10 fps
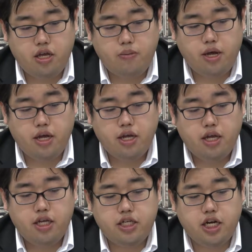えー、ま
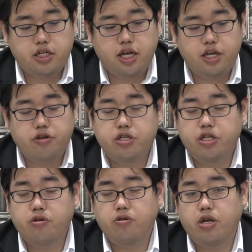あ、医師学系、入試
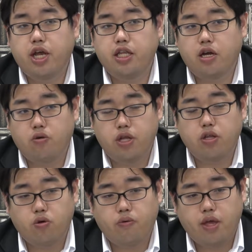によく出る英単語な
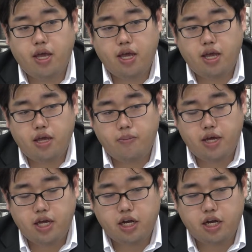どの、えー、まあ、医